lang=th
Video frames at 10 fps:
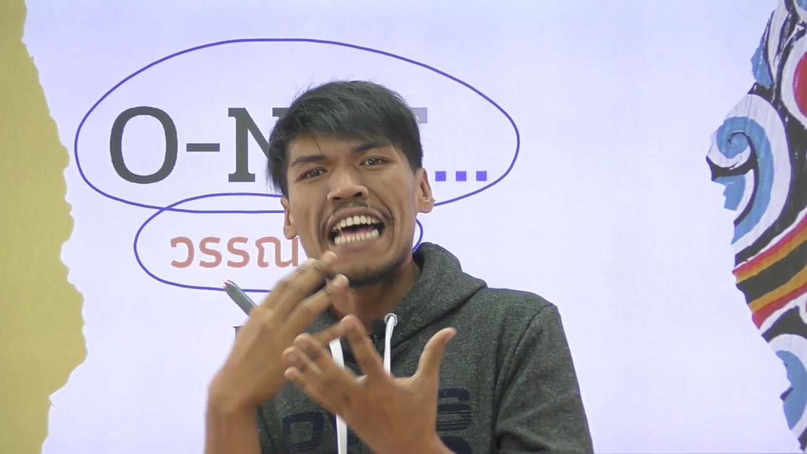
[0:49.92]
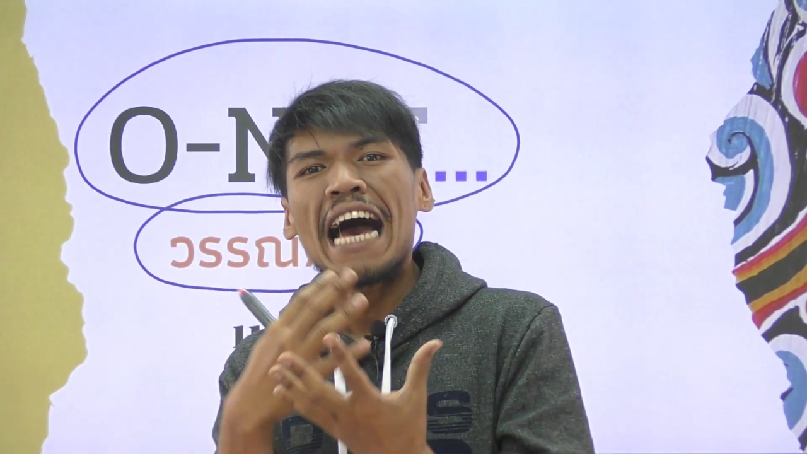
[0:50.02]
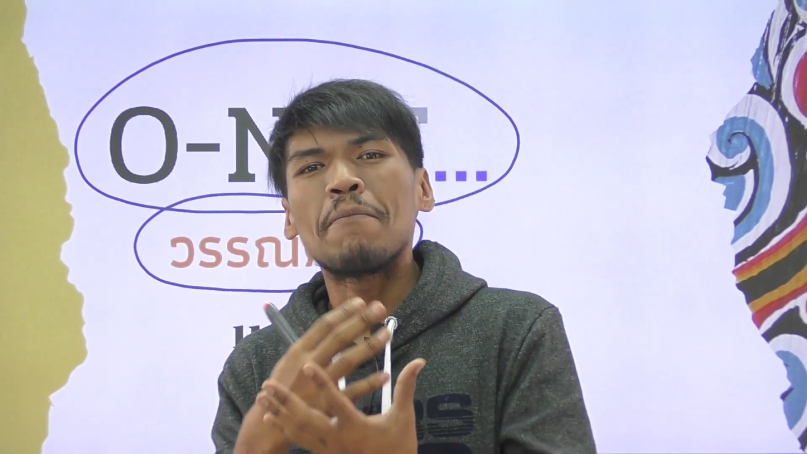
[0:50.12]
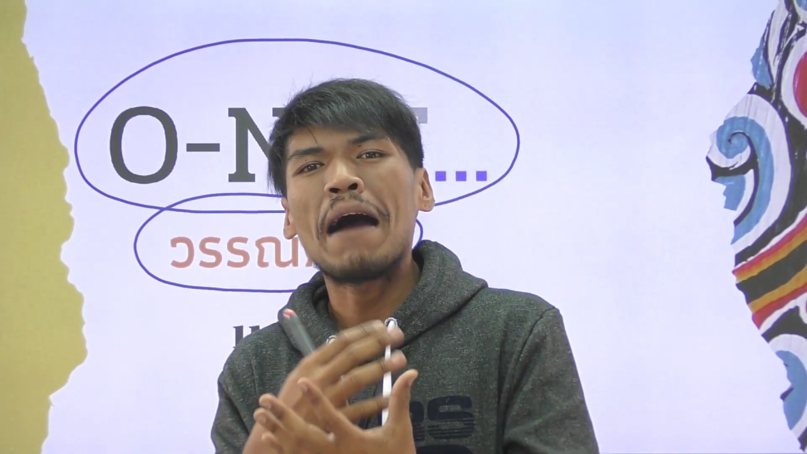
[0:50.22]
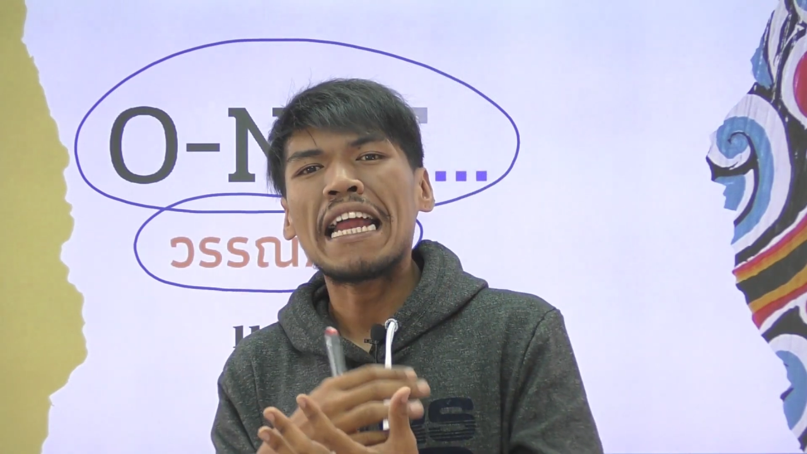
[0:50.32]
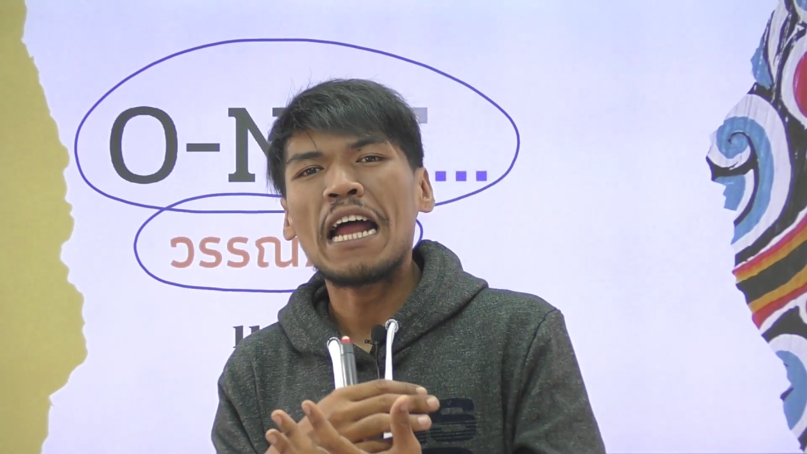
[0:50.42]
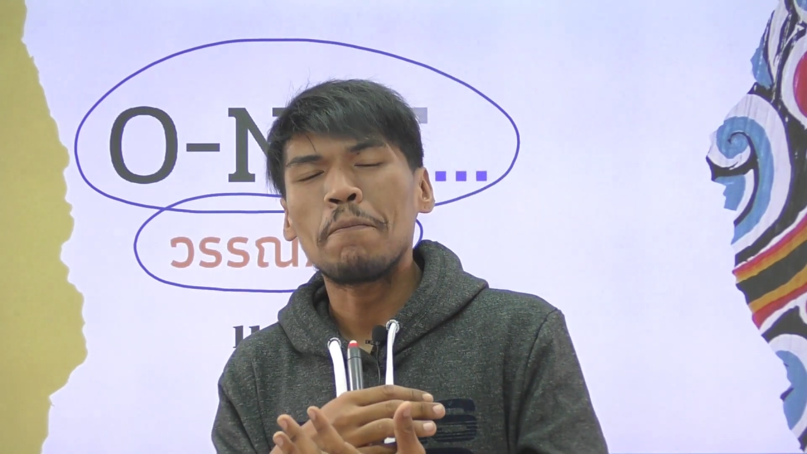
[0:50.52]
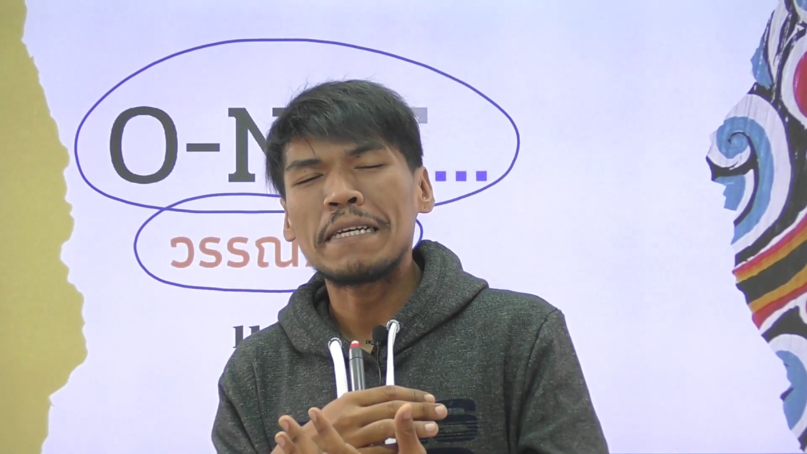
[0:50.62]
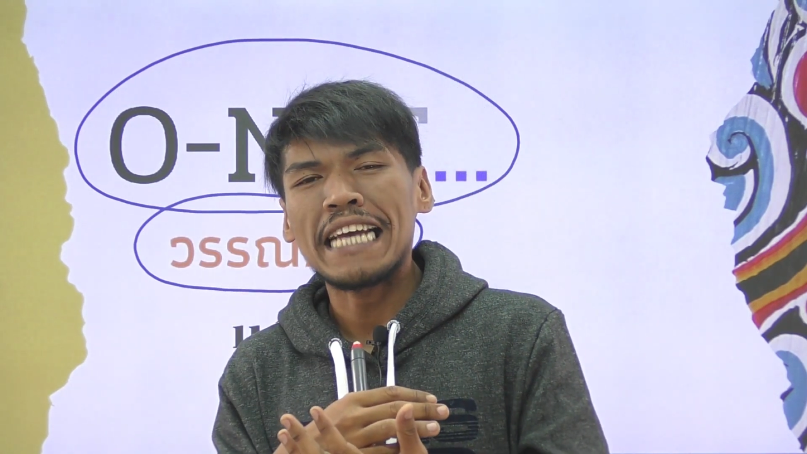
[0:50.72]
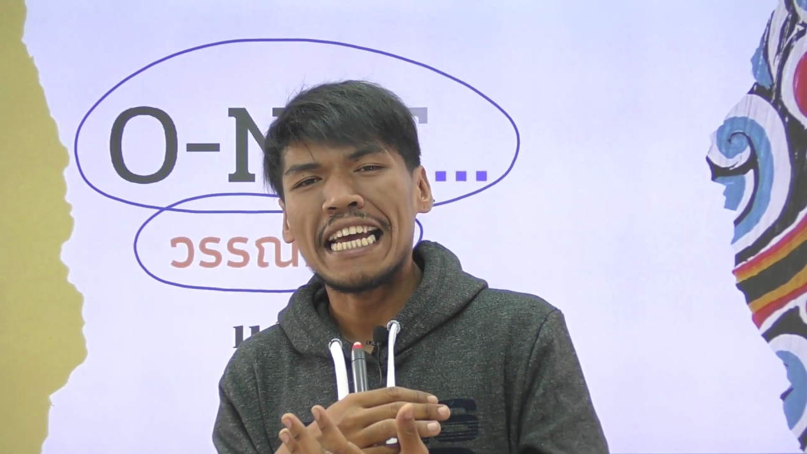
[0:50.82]
สามารถ
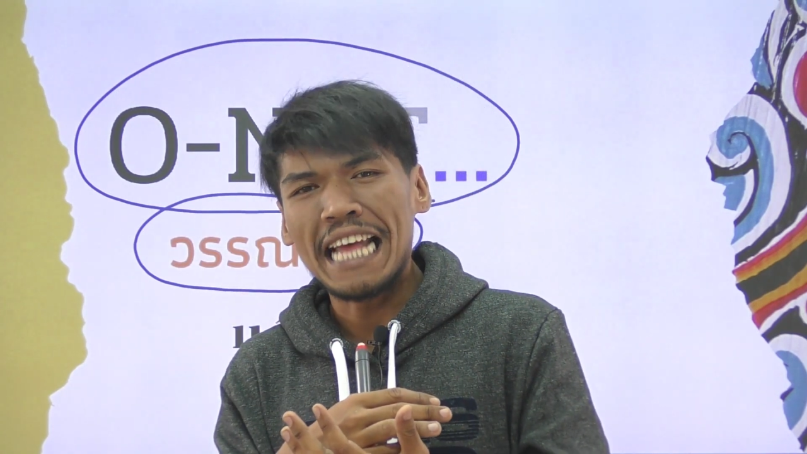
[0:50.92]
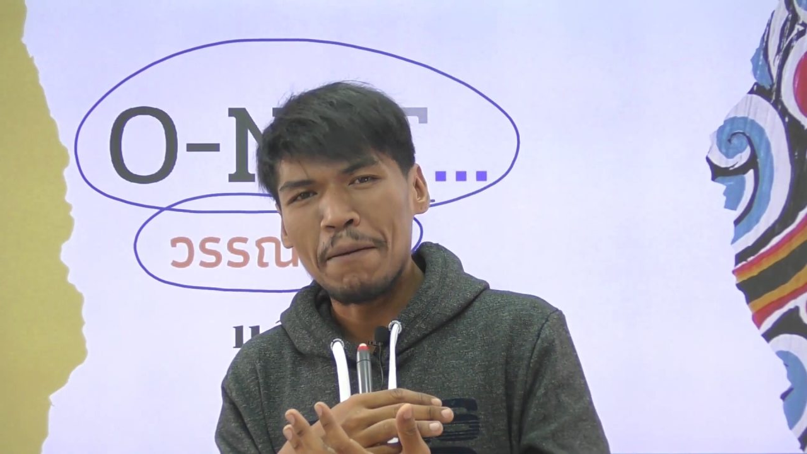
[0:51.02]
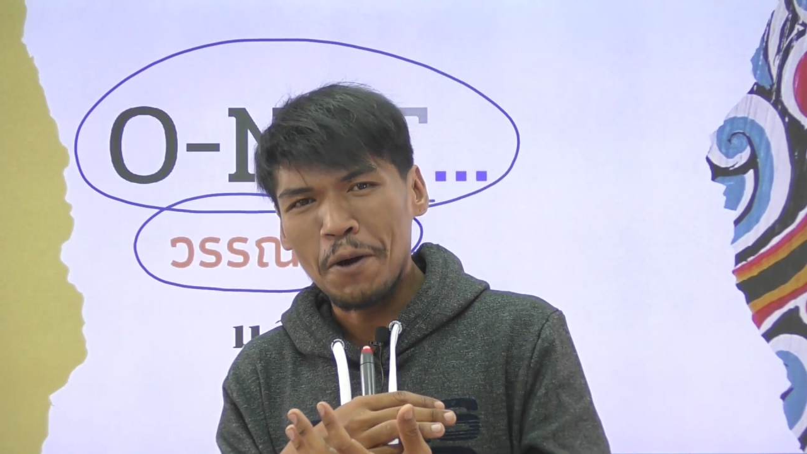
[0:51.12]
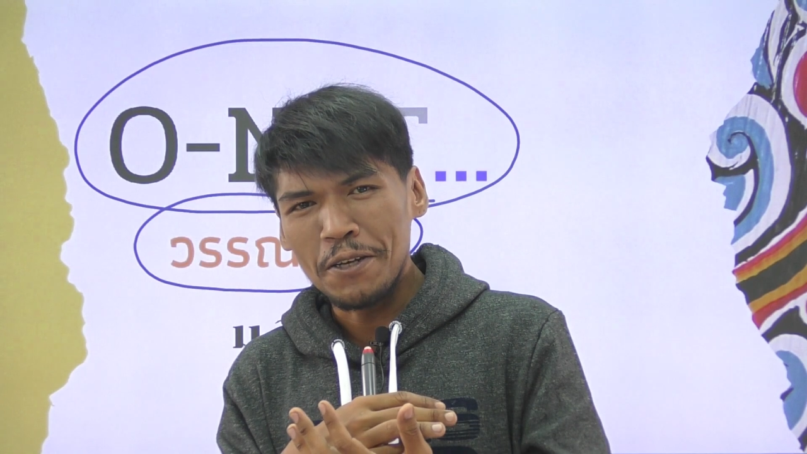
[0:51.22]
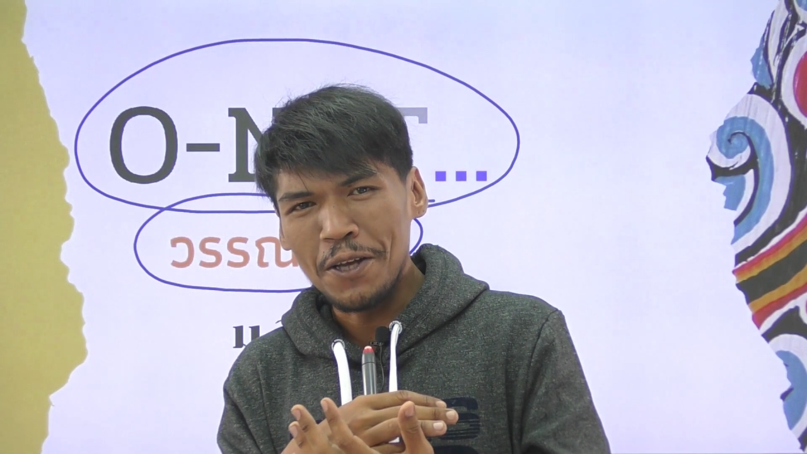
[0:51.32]
เอาไปใช้ทำ